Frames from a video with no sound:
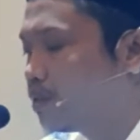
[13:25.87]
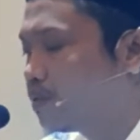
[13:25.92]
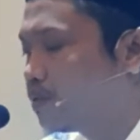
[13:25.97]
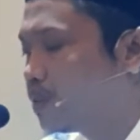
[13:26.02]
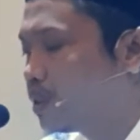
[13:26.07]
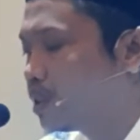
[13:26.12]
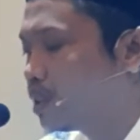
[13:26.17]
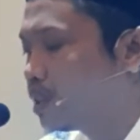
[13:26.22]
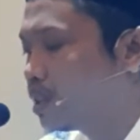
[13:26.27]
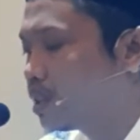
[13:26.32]

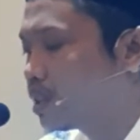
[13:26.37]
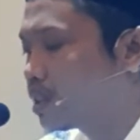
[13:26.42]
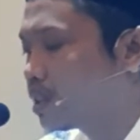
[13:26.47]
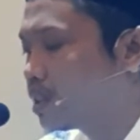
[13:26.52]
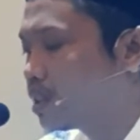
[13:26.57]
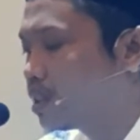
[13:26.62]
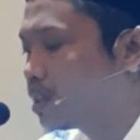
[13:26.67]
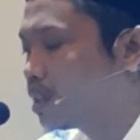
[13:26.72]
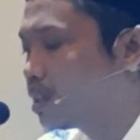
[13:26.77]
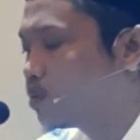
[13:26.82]
fiha
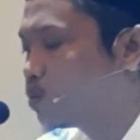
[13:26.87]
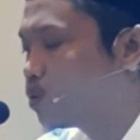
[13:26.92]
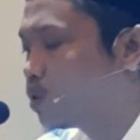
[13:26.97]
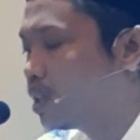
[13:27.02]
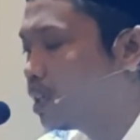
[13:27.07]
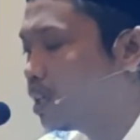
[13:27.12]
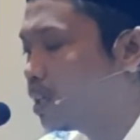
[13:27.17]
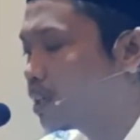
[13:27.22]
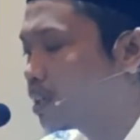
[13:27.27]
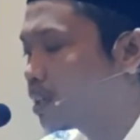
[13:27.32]
kalamul
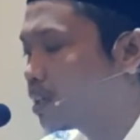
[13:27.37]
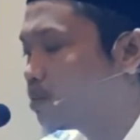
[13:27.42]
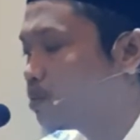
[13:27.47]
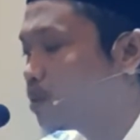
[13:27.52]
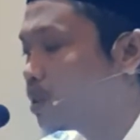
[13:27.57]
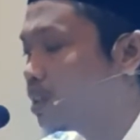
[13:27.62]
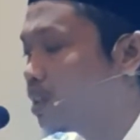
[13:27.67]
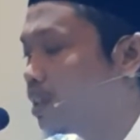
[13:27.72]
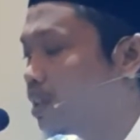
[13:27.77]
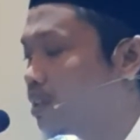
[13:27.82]

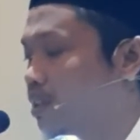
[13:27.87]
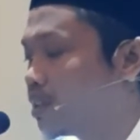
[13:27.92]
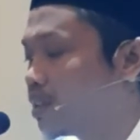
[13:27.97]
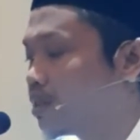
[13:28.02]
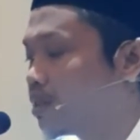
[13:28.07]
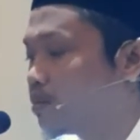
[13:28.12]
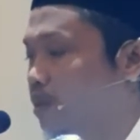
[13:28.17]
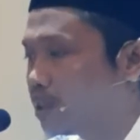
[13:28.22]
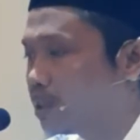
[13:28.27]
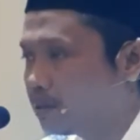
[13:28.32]
hakamil
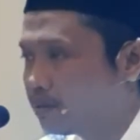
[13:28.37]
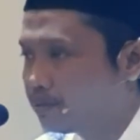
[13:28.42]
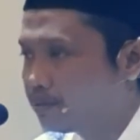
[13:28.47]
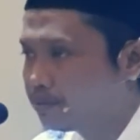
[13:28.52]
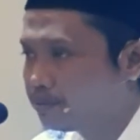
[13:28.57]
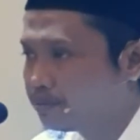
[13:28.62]
alimi